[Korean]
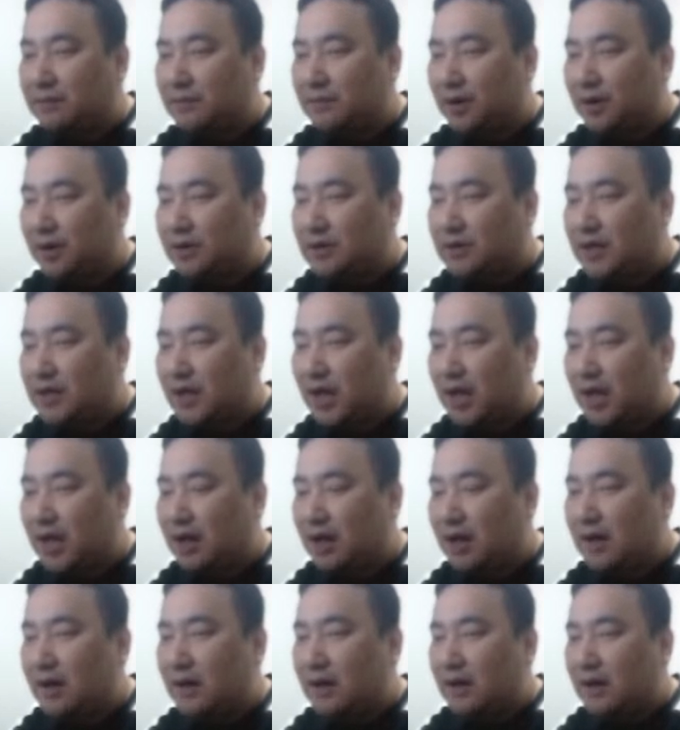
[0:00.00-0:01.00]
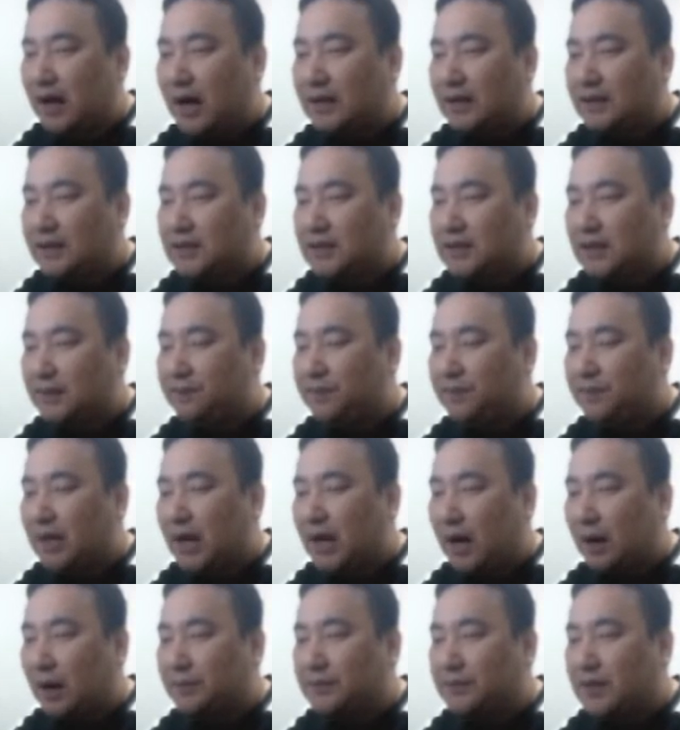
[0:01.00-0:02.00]
언제? 아침
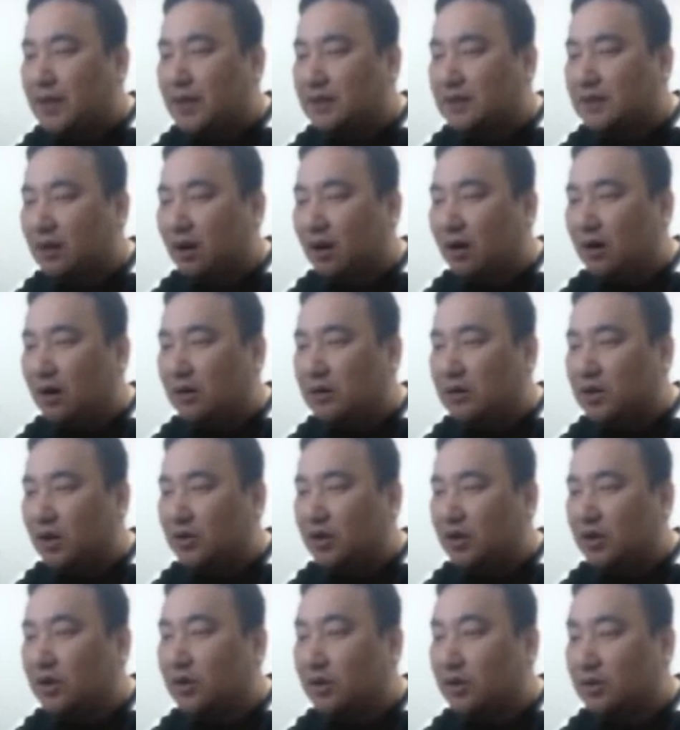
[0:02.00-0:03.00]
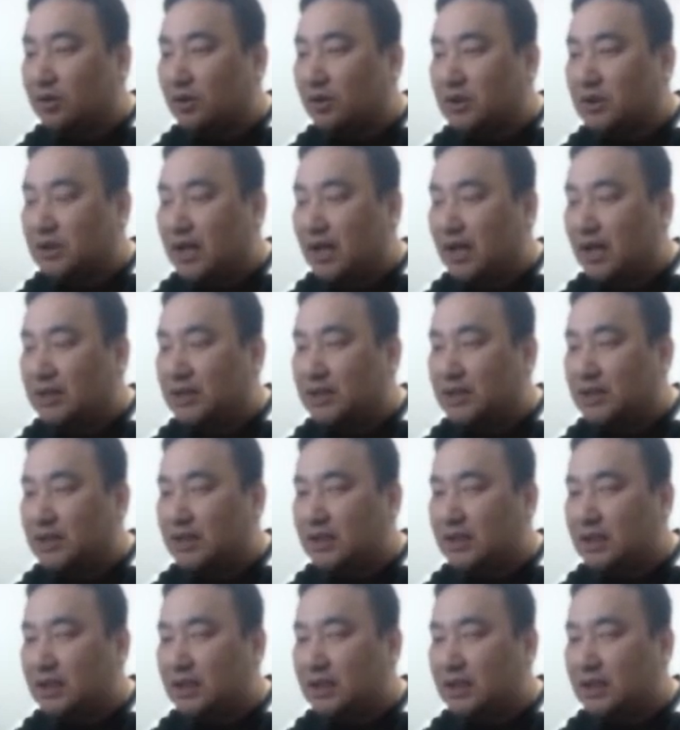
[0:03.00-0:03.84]
9시에서 저녁 6시까지.